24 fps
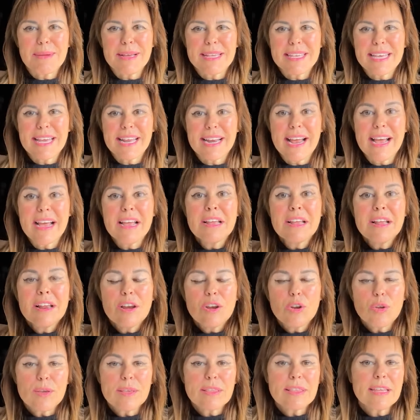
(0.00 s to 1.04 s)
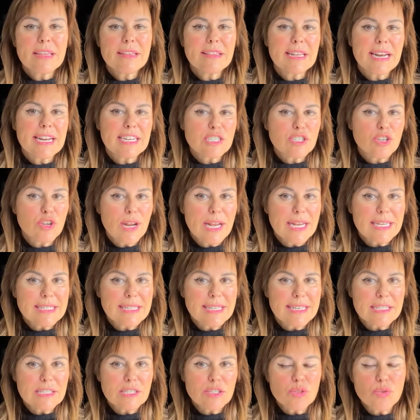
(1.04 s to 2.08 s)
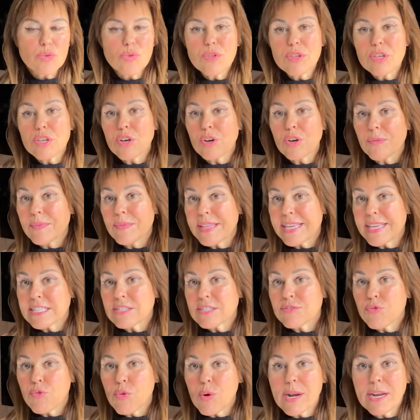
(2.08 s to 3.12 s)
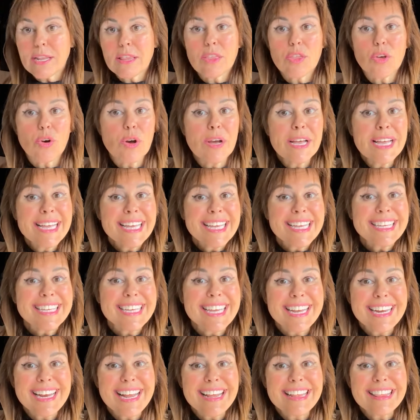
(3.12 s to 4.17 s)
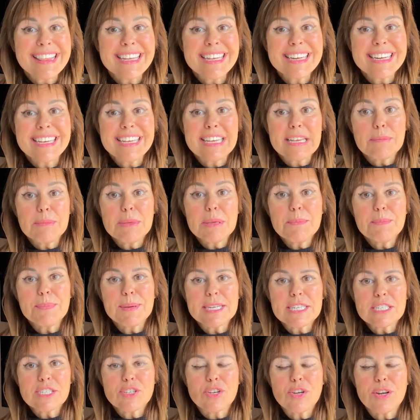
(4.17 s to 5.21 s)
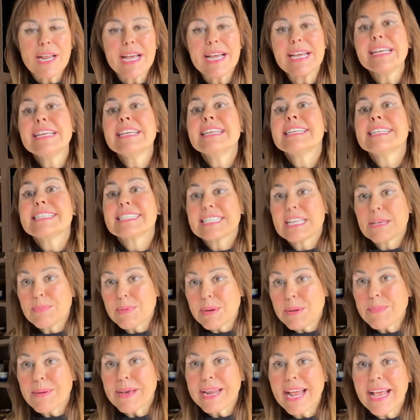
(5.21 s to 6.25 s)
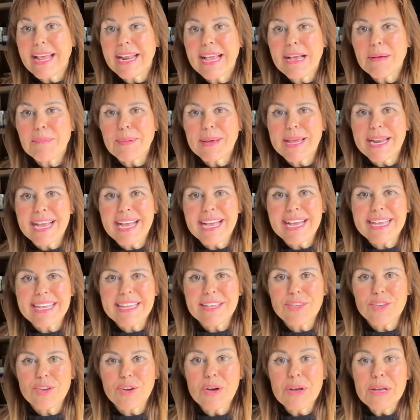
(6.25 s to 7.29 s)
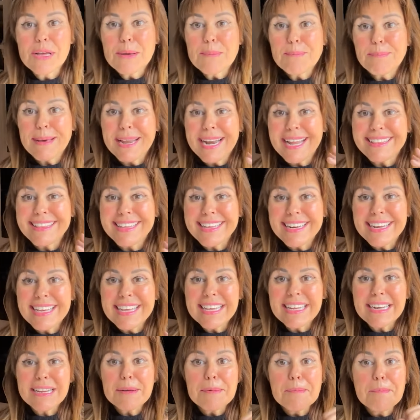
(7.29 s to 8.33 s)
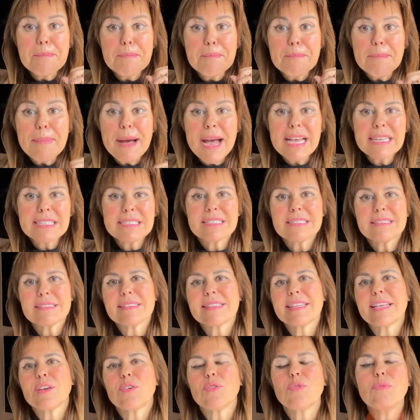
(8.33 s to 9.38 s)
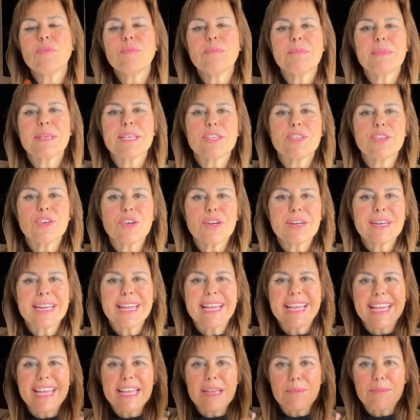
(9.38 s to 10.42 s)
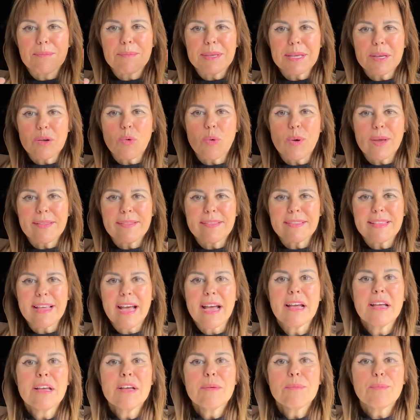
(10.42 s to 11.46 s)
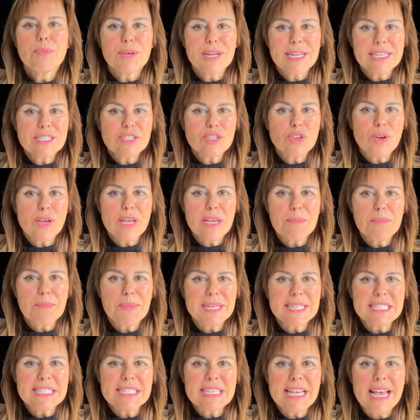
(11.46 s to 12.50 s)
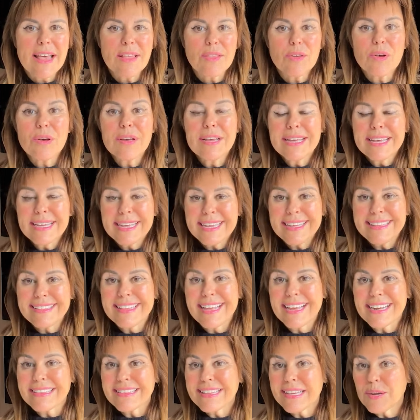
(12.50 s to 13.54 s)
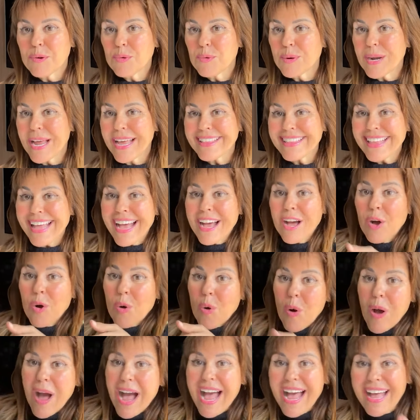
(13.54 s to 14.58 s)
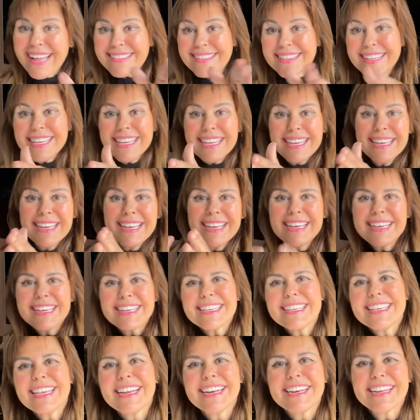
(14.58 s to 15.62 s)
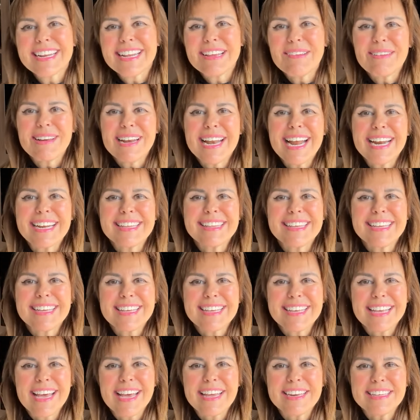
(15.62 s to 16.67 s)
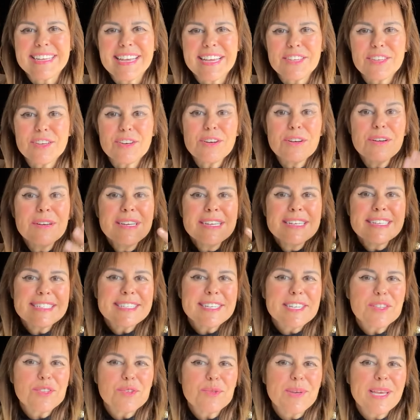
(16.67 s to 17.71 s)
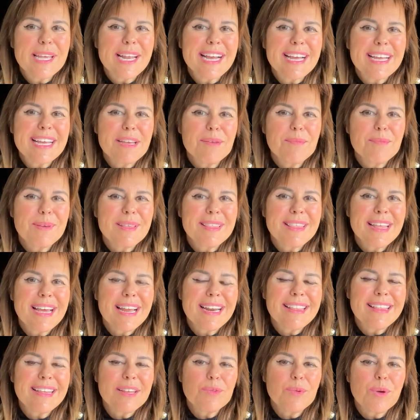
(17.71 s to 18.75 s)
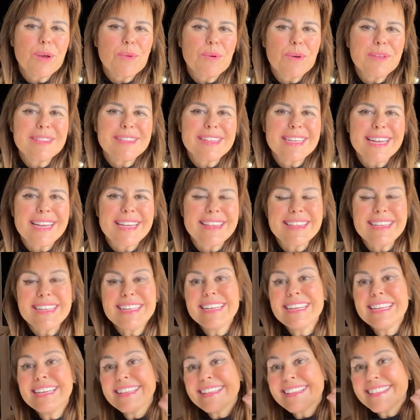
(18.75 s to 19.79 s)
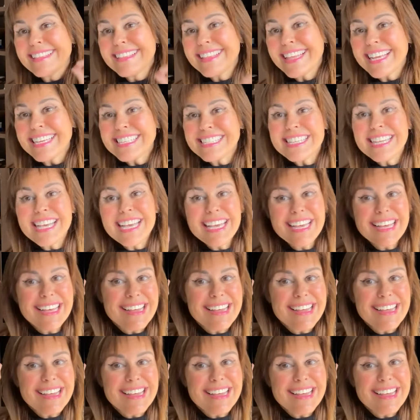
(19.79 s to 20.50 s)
mañana. Lo hice tras horas de estudio, de esfuerzo y en hacer que mi persona se preparara para ello, para tener más de un millón en mi cuenta. Por eso he pensado en darte un atajo a ti y en revelarte qué haría yo si tuviera que empezar de nuevo en trading desde